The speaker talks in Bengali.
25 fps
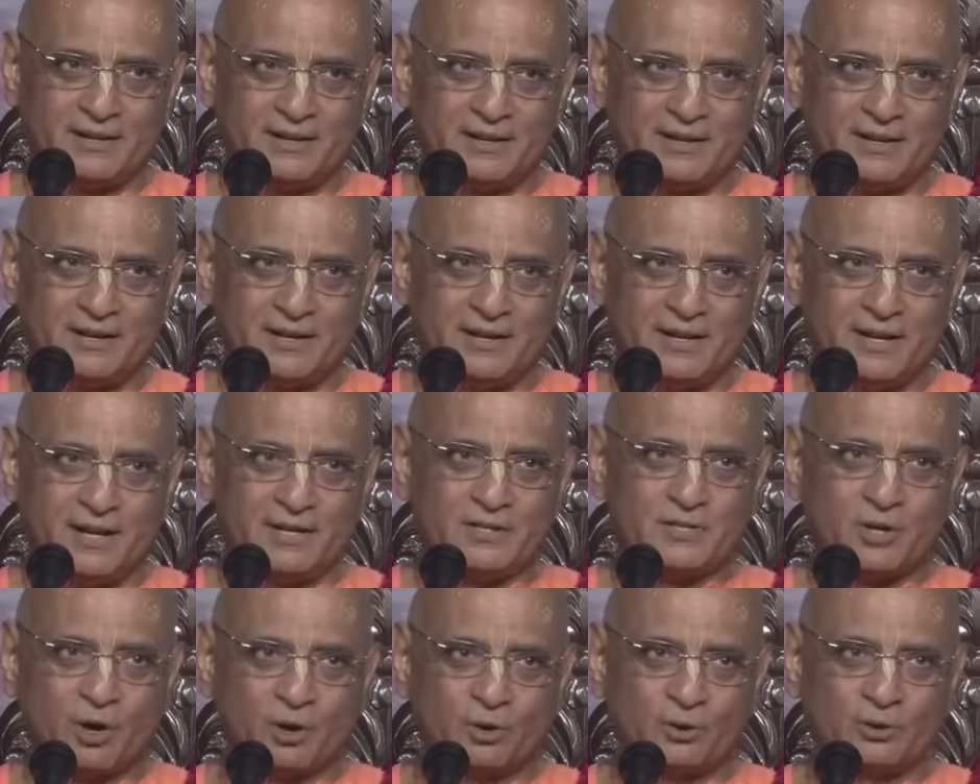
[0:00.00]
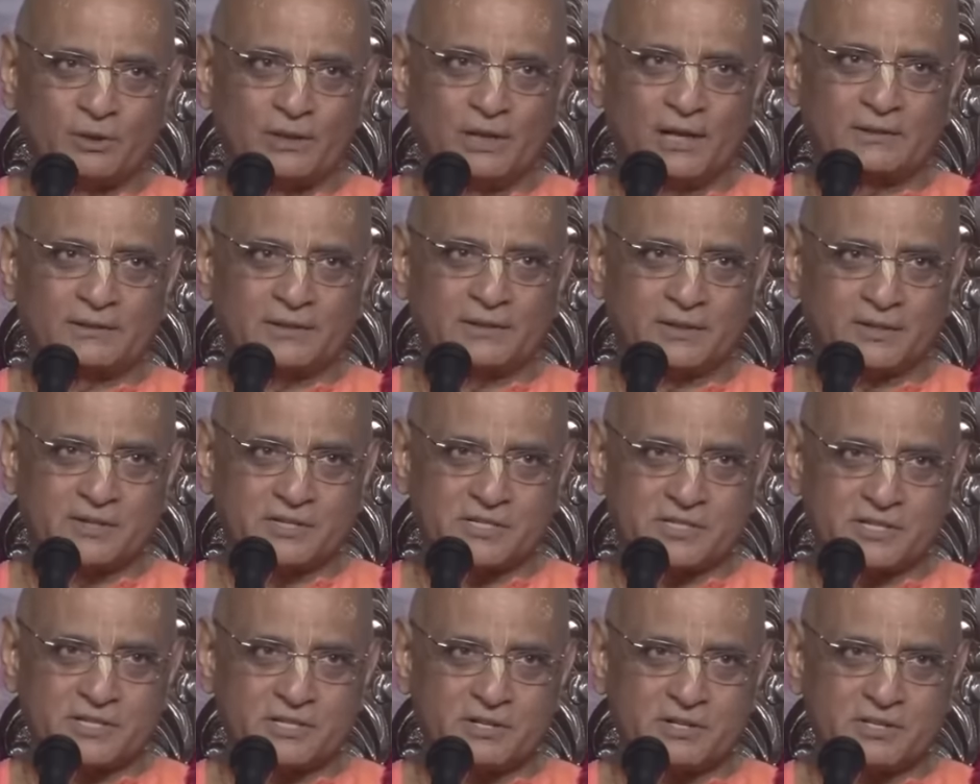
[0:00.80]
হ্যাঁ এই জগন্নাথ
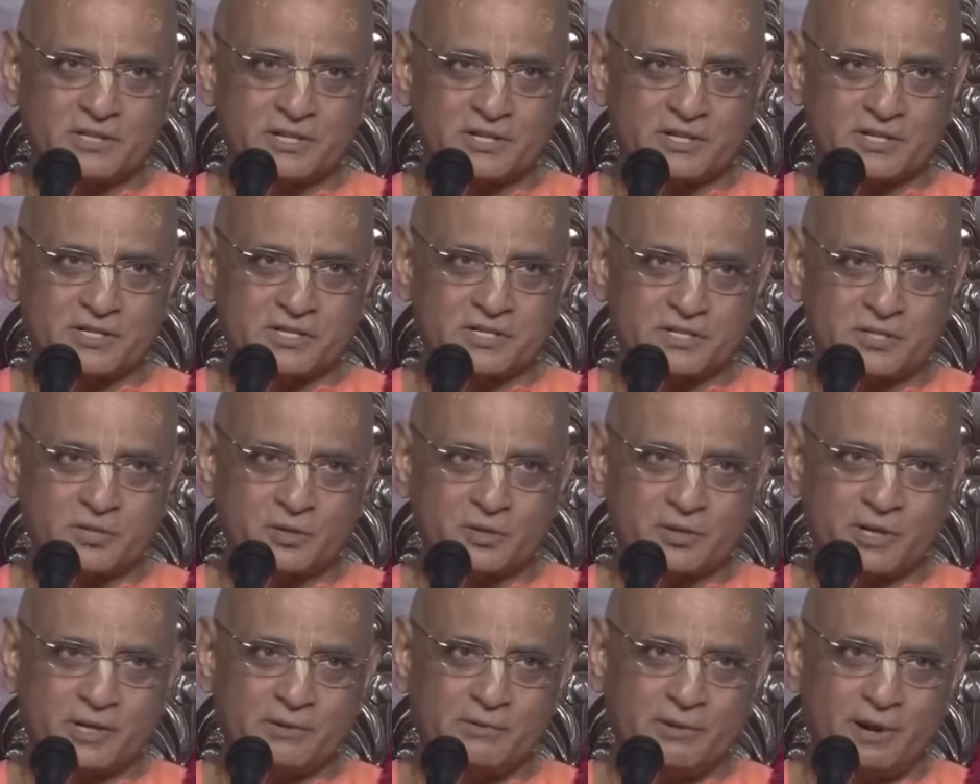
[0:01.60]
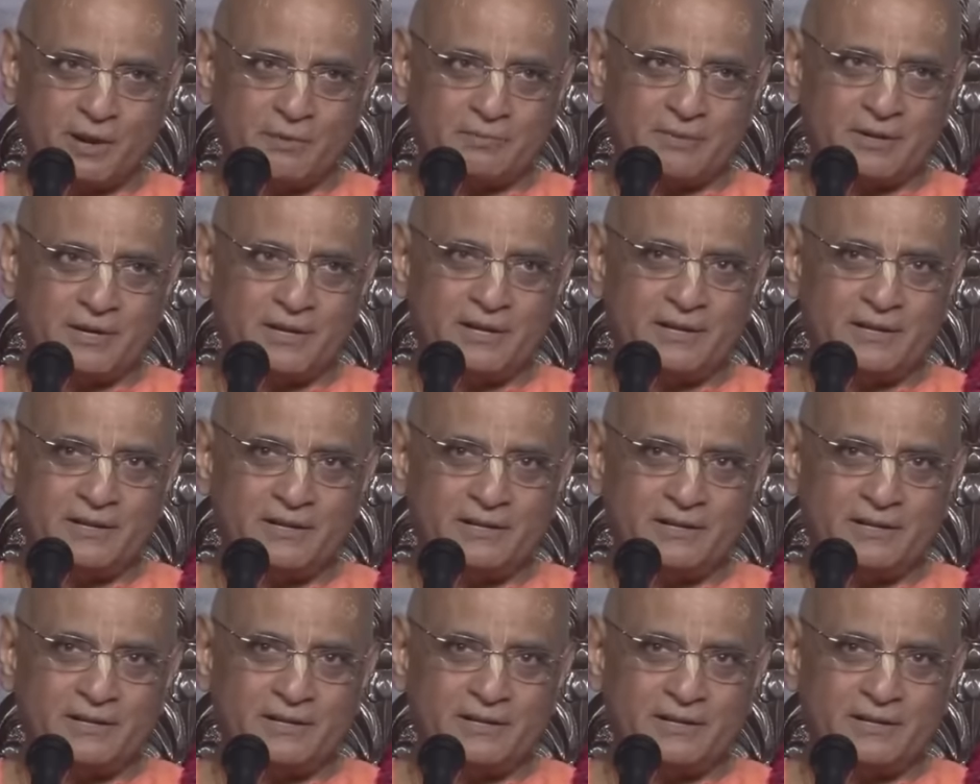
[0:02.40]
কৃষ্ণ কৃষ্ণ কিভাবে